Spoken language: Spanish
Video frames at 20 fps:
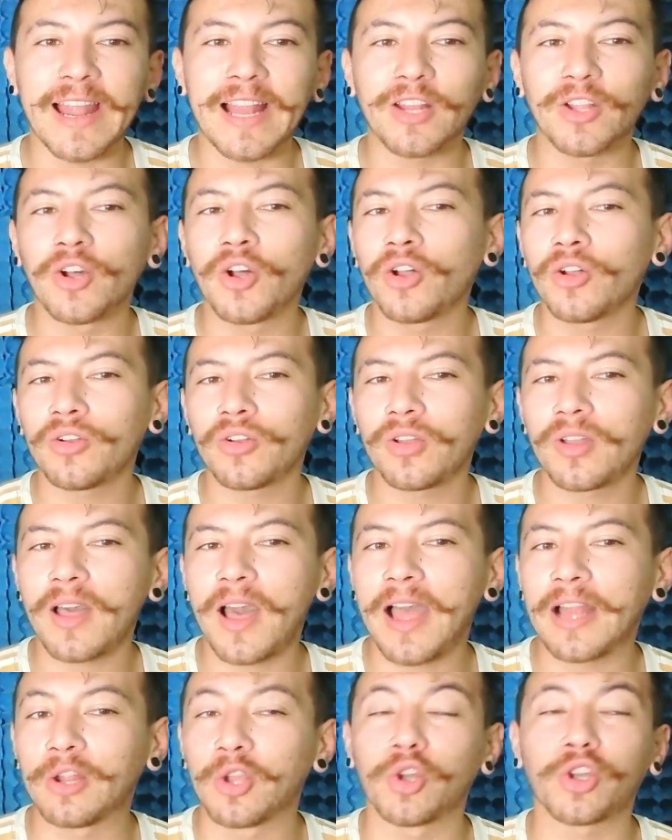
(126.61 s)
algo,
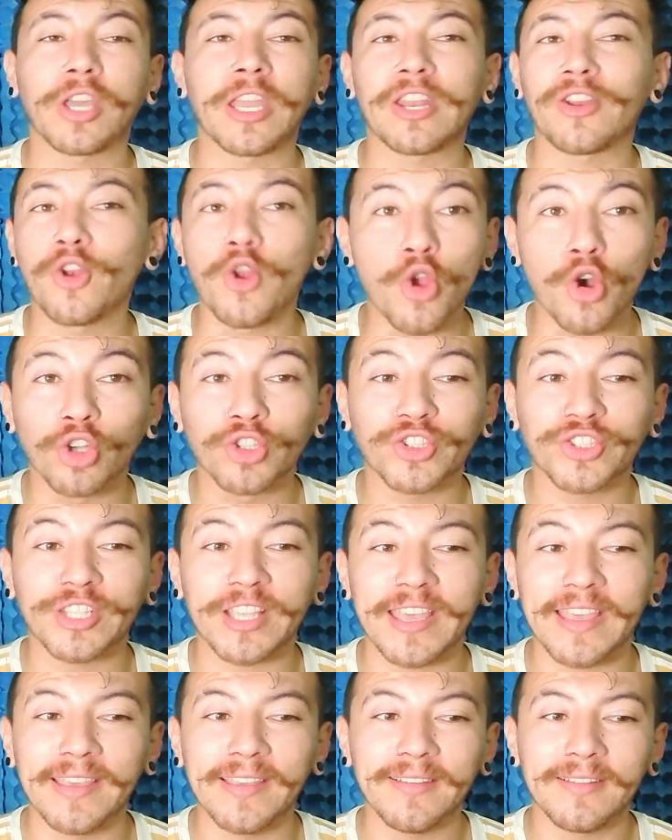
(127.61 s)
algo que no
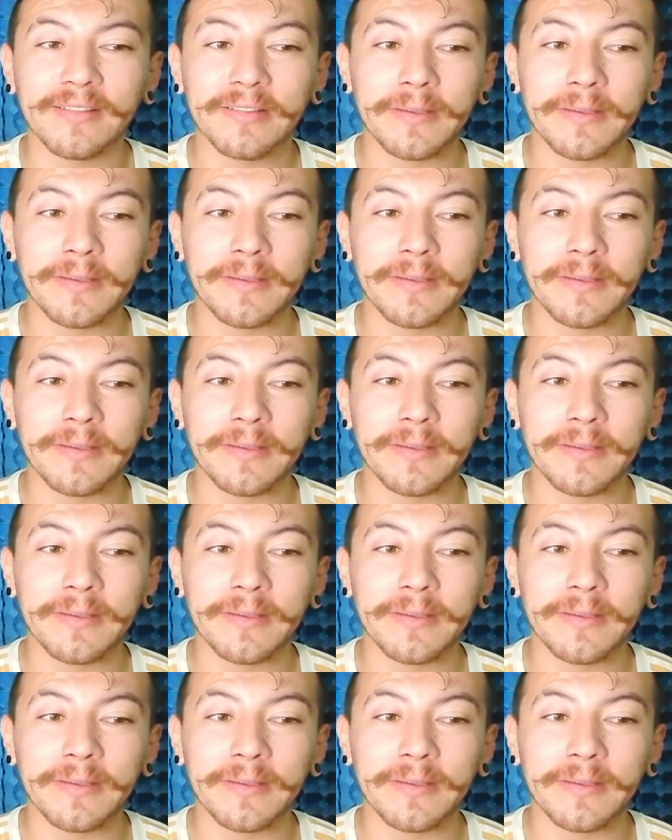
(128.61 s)
sé.